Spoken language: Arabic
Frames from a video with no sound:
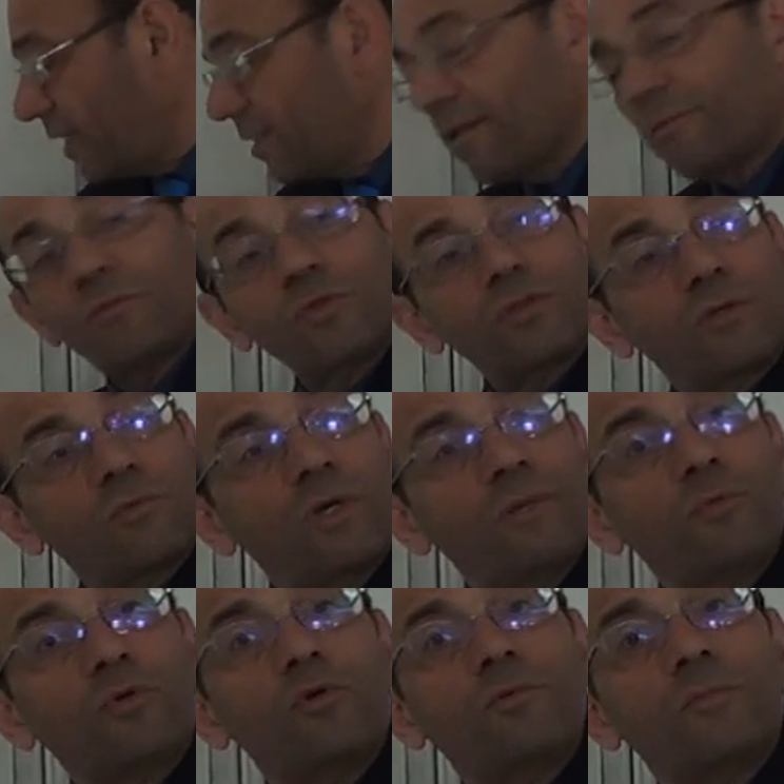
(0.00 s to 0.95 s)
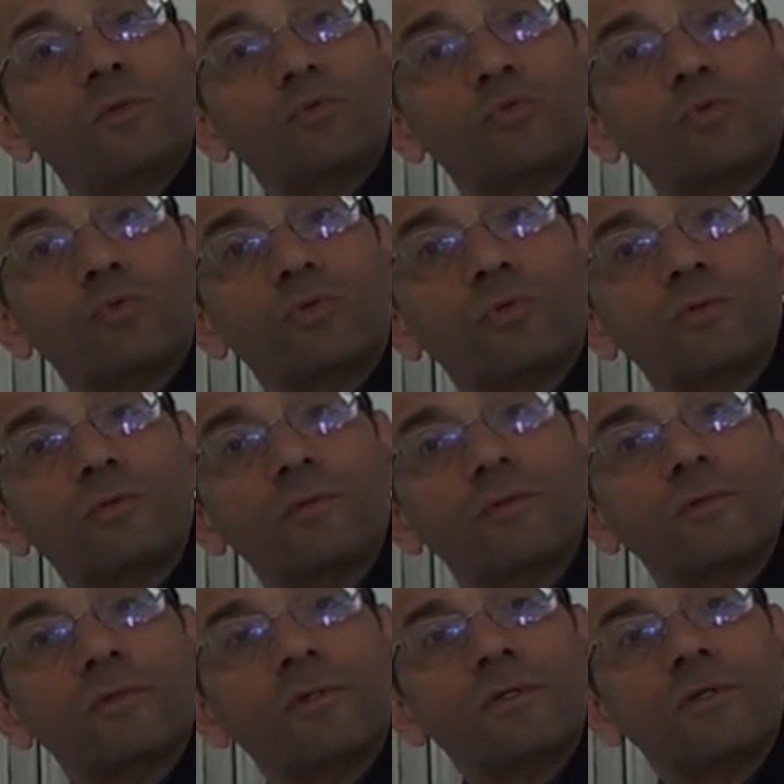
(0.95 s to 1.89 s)
هذا الموديل وين بيكون موجود
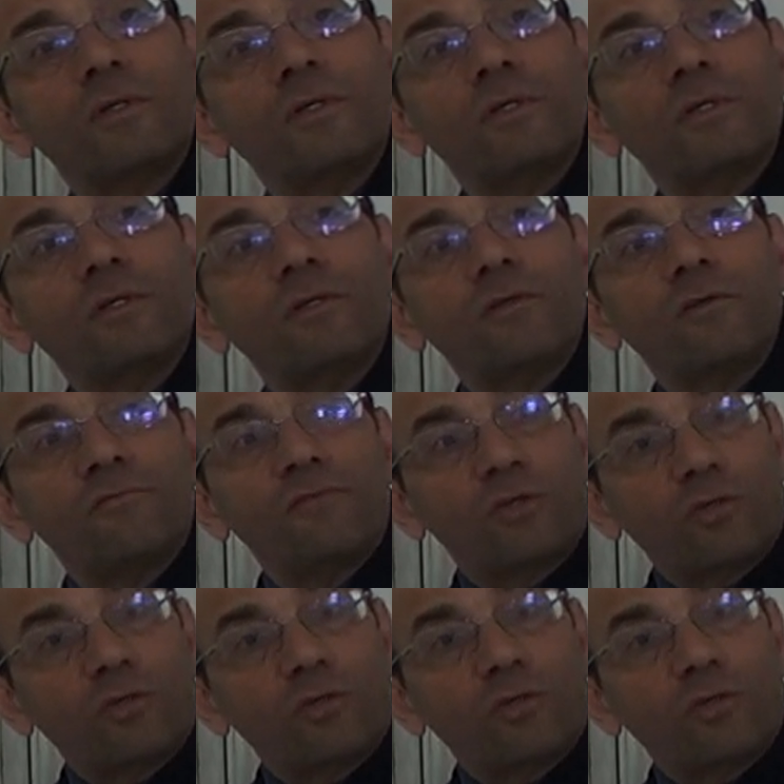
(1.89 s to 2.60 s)
في